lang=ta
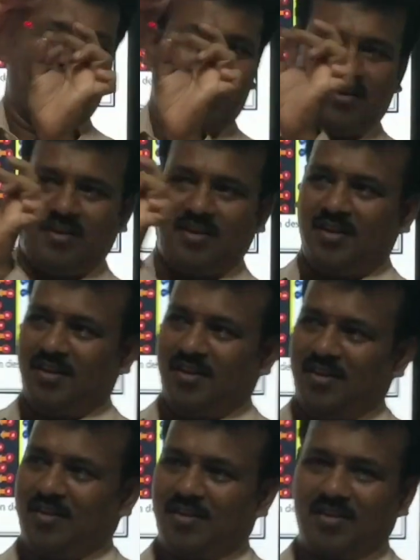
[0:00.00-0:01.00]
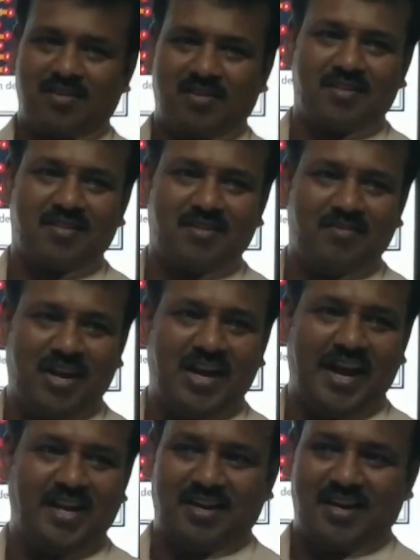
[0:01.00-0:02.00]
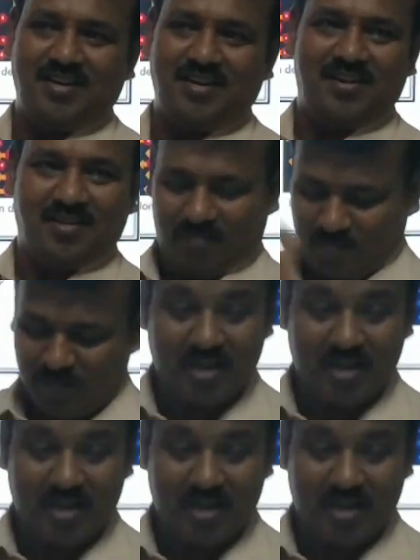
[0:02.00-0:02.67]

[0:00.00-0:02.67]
அதுக்கு வந்து மெயினாக வந்து ஏர் பொல்யூஷன் வாட்டர் பொல்யூஷன்